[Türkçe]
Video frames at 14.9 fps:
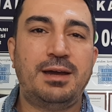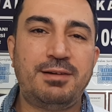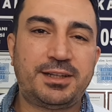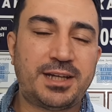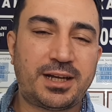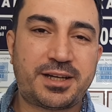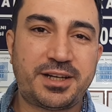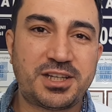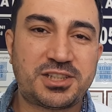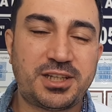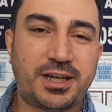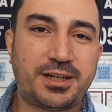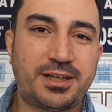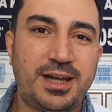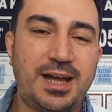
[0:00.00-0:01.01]
Evet
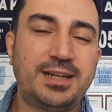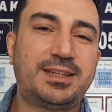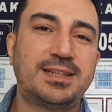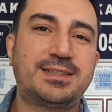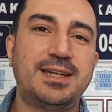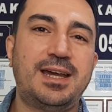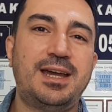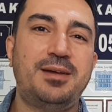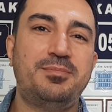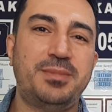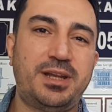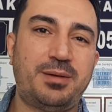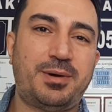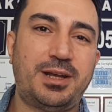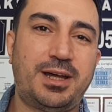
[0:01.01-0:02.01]
arkadaşlar, herkese
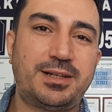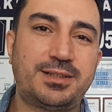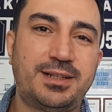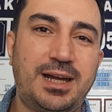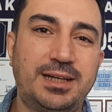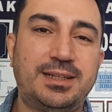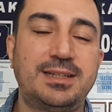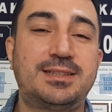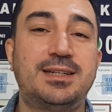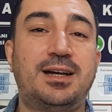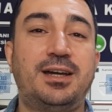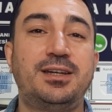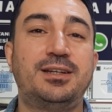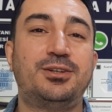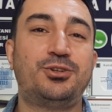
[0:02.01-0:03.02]
merhabalar. Herkese
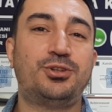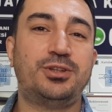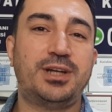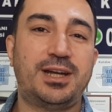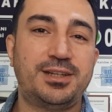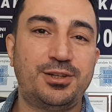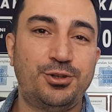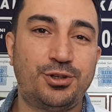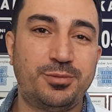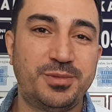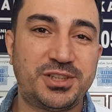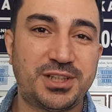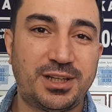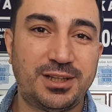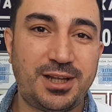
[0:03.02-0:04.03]
hayırlı günler diliyorum
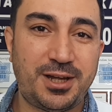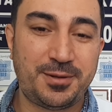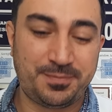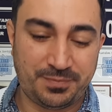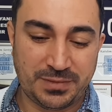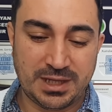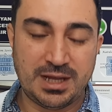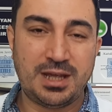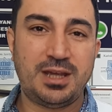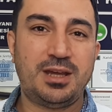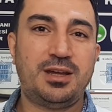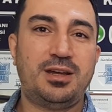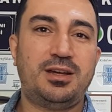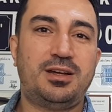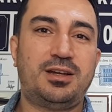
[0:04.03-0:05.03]
inşallah.
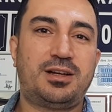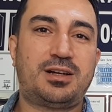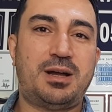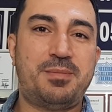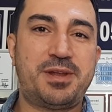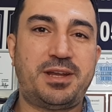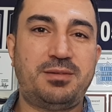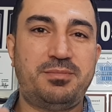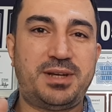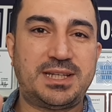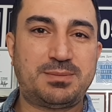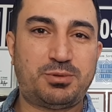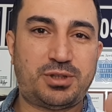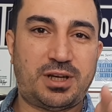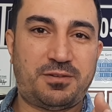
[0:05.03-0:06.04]
Kameranın
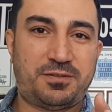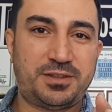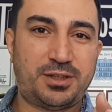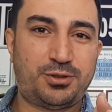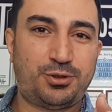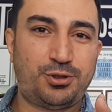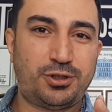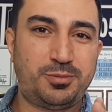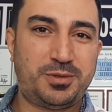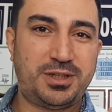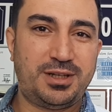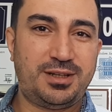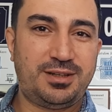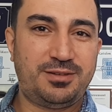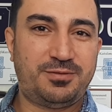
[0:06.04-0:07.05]
biraz bu tarafında duruyorum
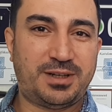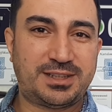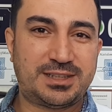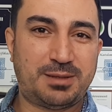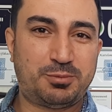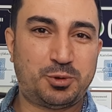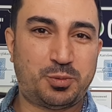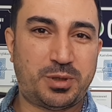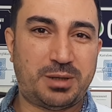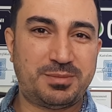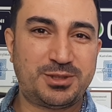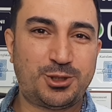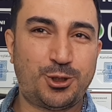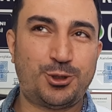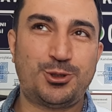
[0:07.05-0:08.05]
ki WhatsApp
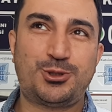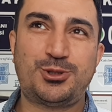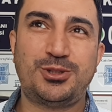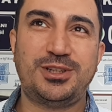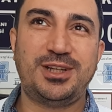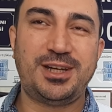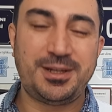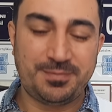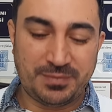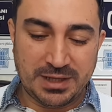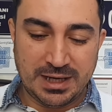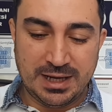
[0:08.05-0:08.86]
numaramız görünsün diye.